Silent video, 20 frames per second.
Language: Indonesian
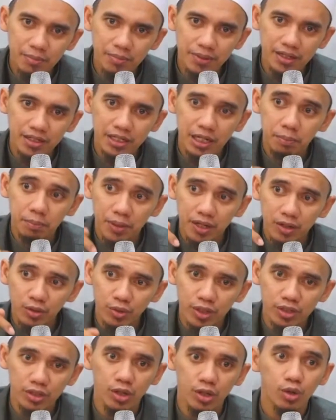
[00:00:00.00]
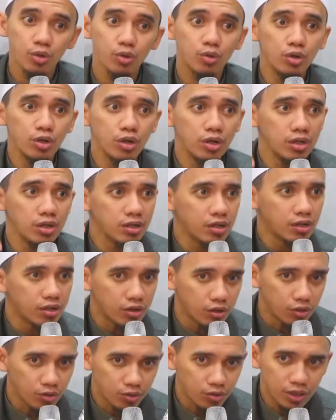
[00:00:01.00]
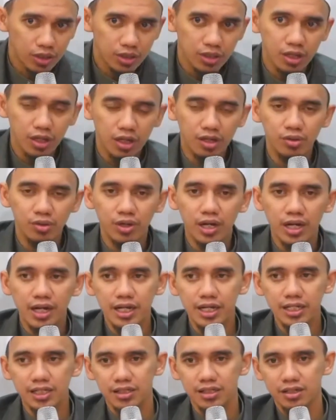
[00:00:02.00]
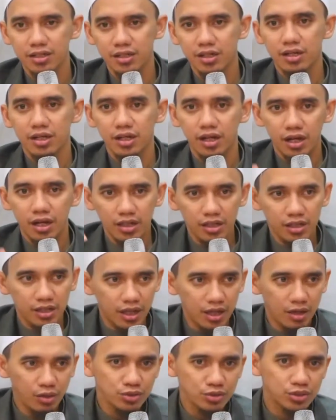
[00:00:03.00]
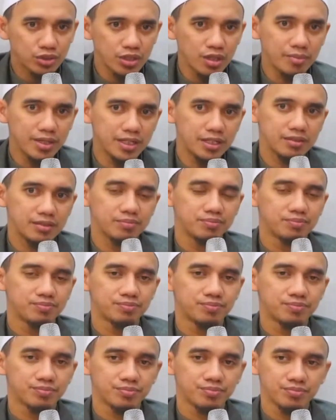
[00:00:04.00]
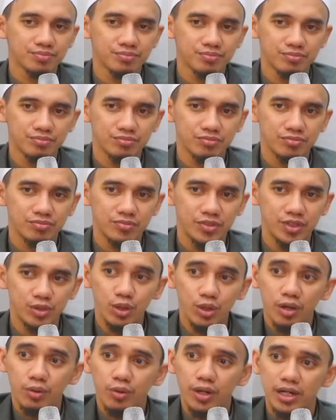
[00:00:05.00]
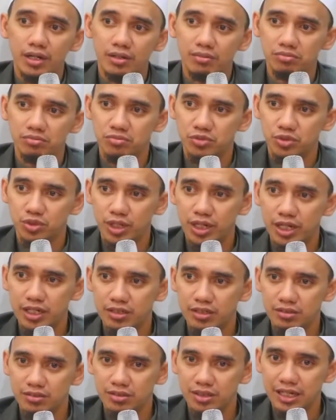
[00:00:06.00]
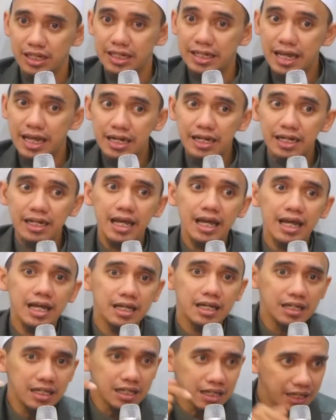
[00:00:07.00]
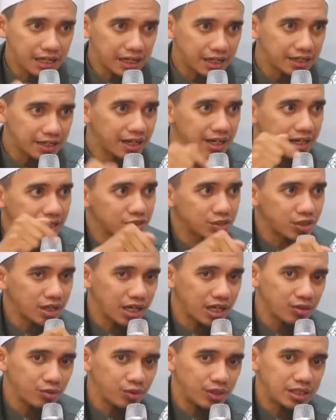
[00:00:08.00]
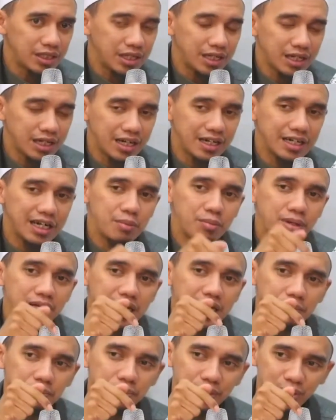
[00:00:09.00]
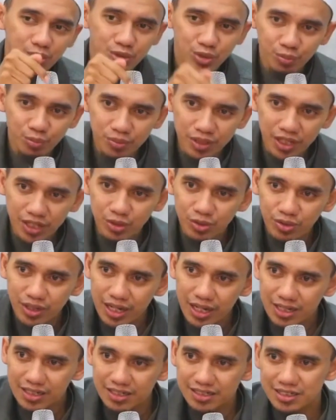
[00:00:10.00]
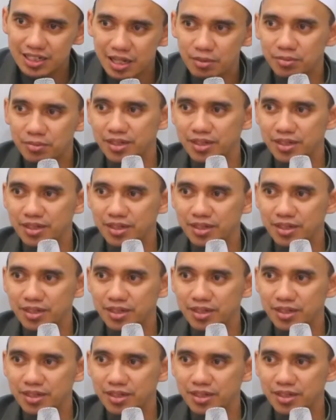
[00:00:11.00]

Diperkuat qul huwallahu ahad, Allahu samad. Itu awal salat. Dan diakhiri dengan salat witir di mana penutupnya juga sama.